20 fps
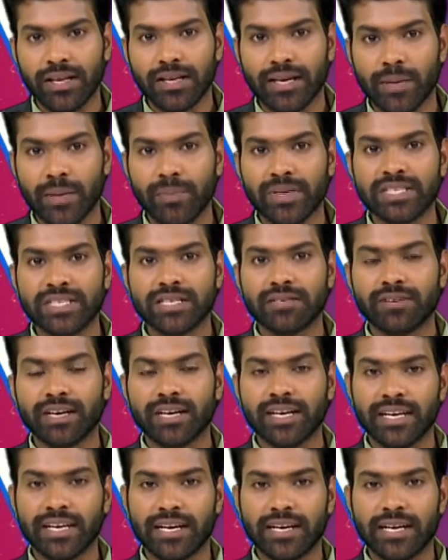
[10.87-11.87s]
నమ్మించిన
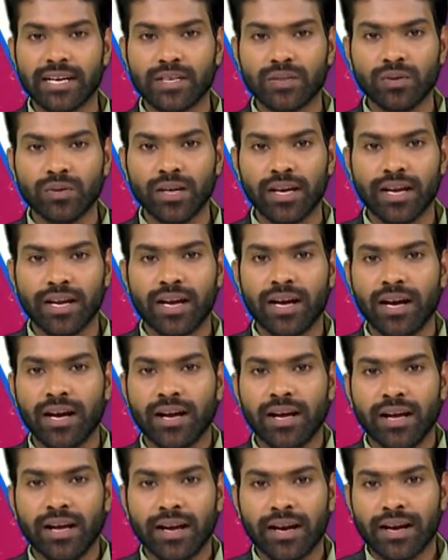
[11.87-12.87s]
వారు లేరన్నారు కా
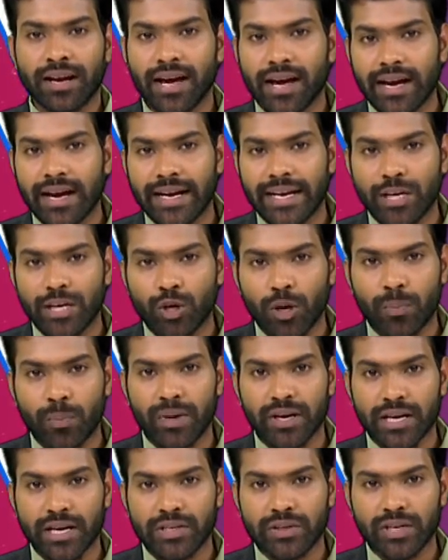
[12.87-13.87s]
నాకంటే
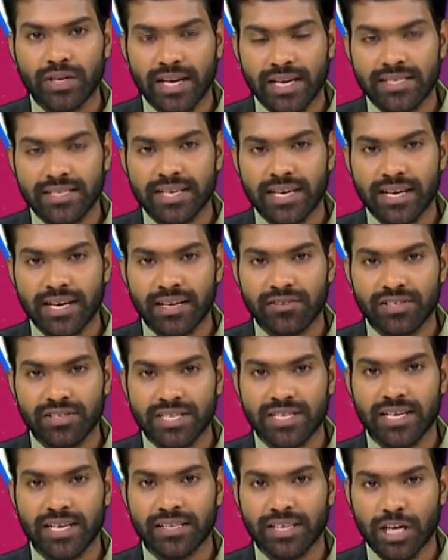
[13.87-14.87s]
గొప్ప నటుడు కేసీఆర్ అని
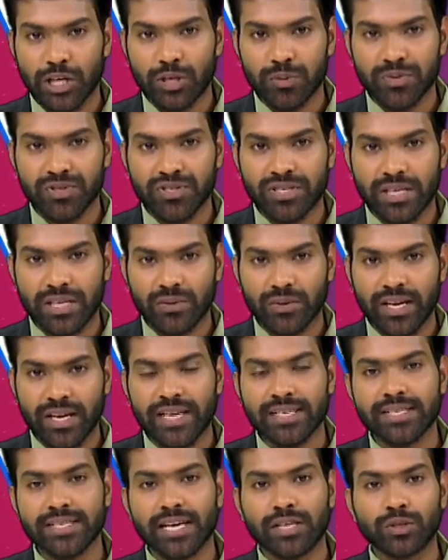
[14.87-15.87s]
విజయశాంతి ఆరోపించారు
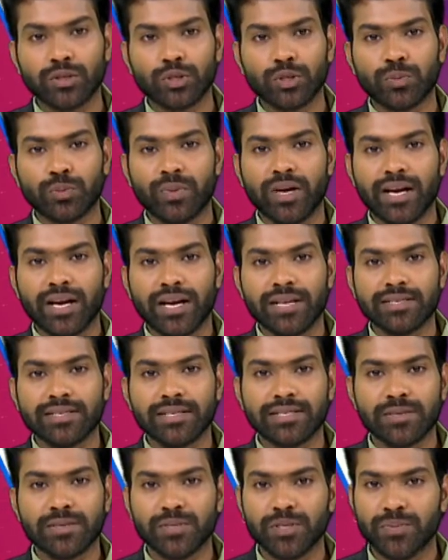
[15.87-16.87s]
కేసీఆర్కు దుబ్బాక
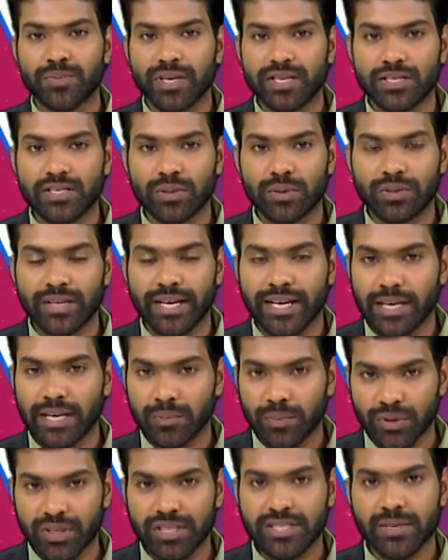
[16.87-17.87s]
జీహెచ్ఎంసీ ప్రజలు తగిన
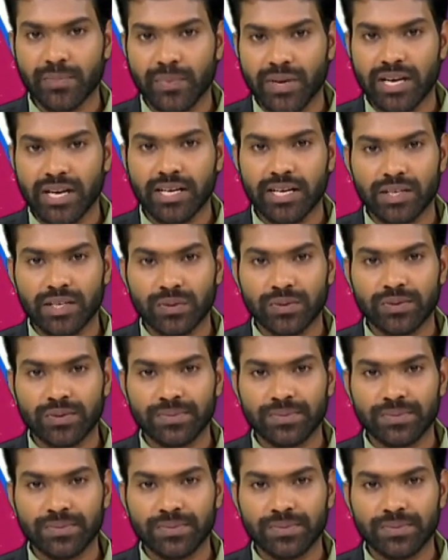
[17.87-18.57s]
బుద్ధి చెప్పారన్నారు